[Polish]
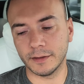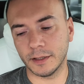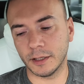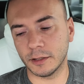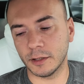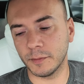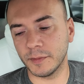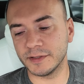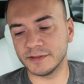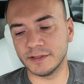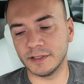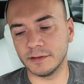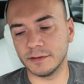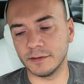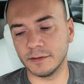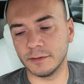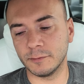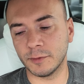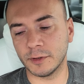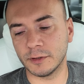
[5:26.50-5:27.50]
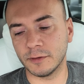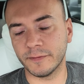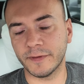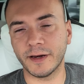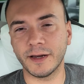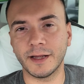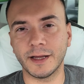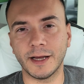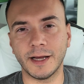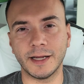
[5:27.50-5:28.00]
natomiast y,
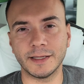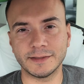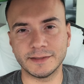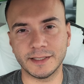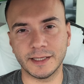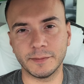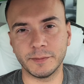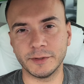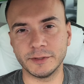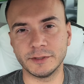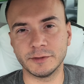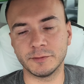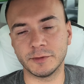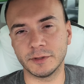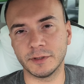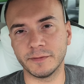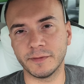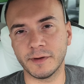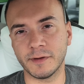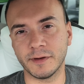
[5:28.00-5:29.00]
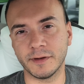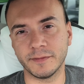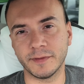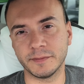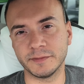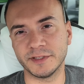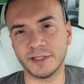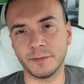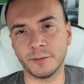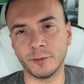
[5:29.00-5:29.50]
ładowarka AC będzie ładowała
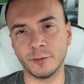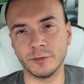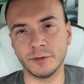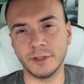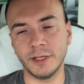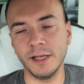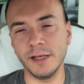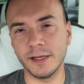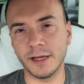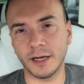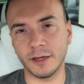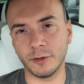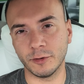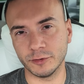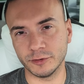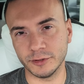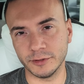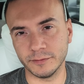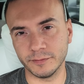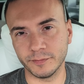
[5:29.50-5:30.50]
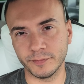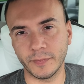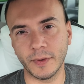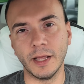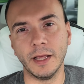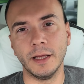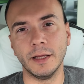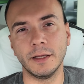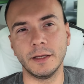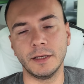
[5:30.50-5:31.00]
Wam samochód kilka godzin.
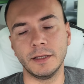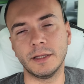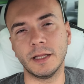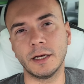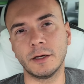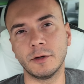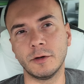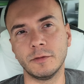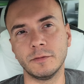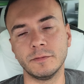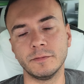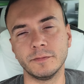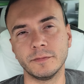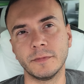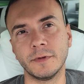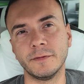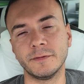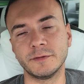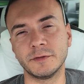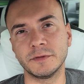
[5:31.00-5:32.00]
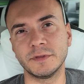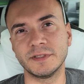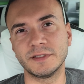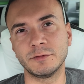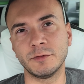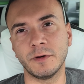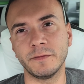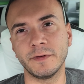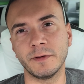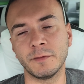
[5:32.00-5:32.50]
I taką w
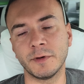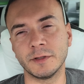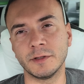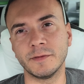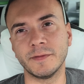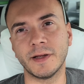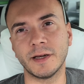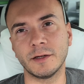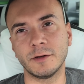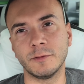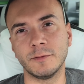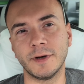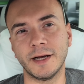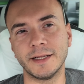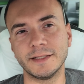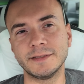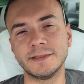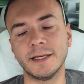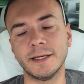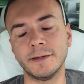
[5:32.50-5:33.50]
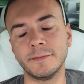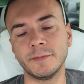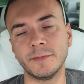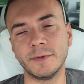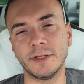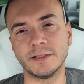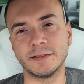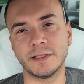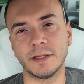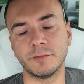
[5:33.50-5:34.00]
cudzysłowie ładowarką AC
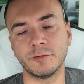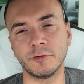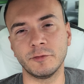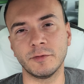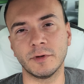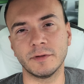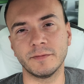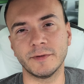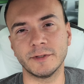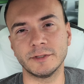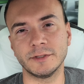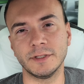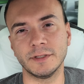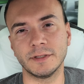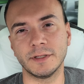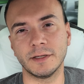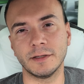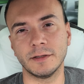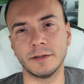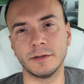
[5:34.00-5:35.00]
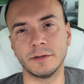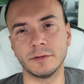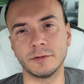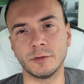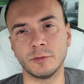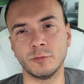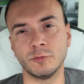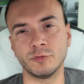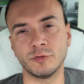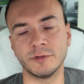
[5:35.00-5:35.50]
jest na przykład właśnie to,
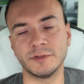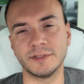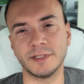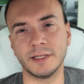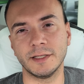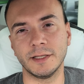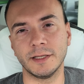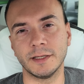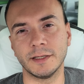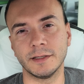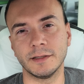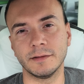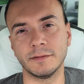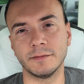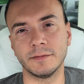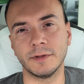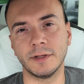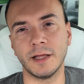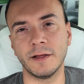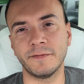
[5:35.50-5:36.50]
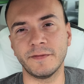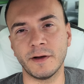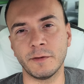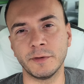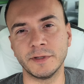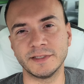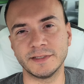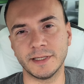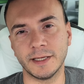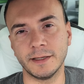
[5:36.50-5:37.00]
to urządzenie
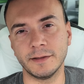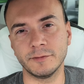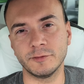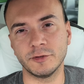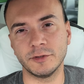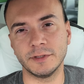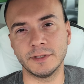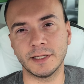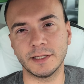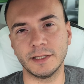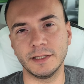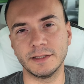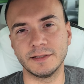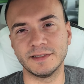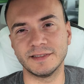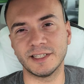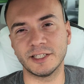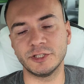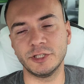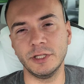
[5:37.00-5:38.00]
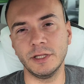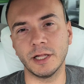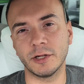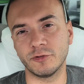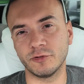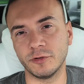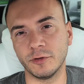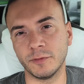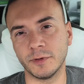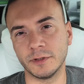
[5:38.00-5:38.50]
EVSE, e, czyli taki
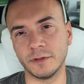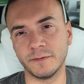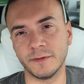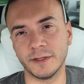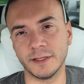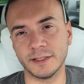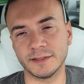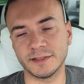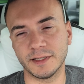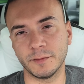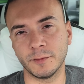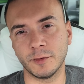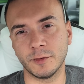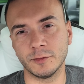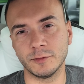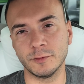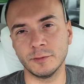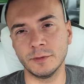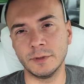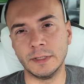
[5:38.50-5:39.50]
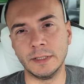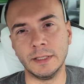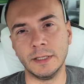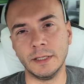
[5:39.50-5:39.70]
zasilacz do ładowania samochodu,